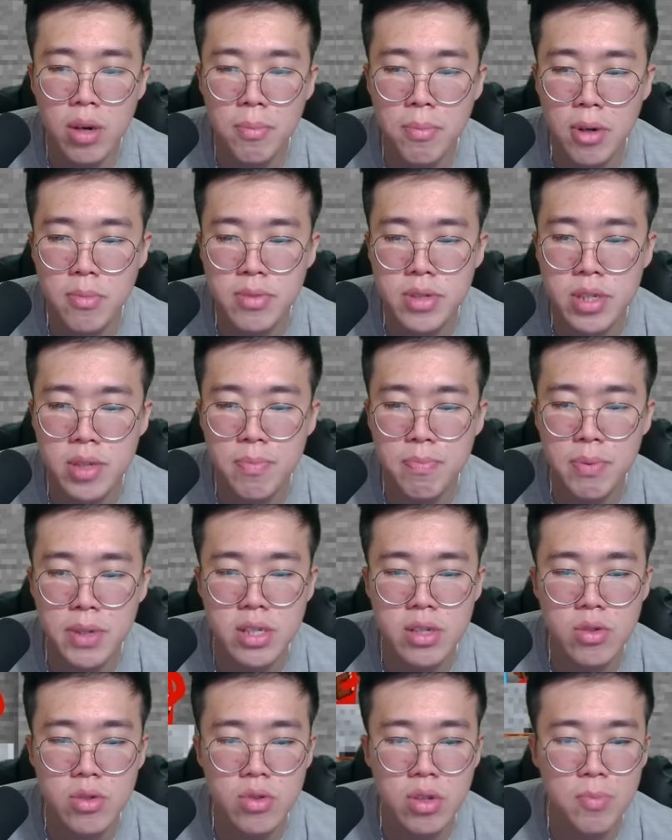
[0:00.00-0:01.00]
Belum, belum sempet,
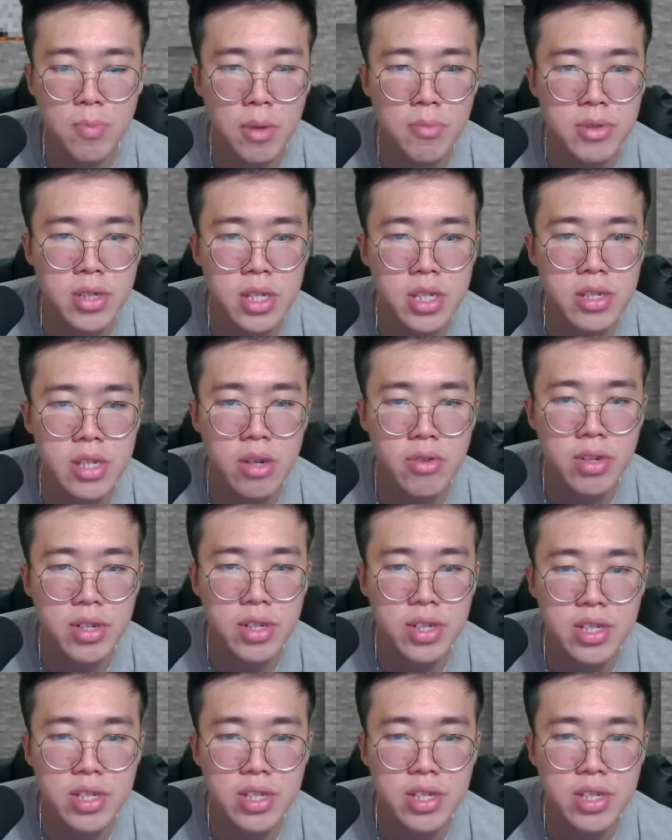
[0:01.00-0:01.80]
belum selesai udah